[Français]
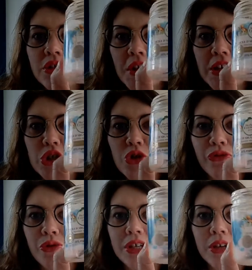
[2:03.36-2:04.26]
Sur les
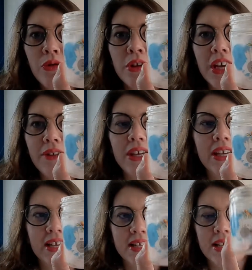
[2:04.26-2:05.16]
cheveux, c'est ultra
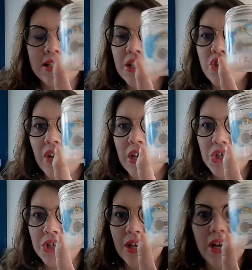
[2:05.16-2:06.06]
efficace. Ça, je vais
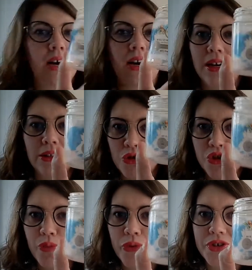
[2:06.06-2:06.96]
racheter à
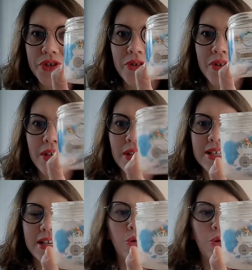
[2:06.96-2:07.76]
200%. C'est un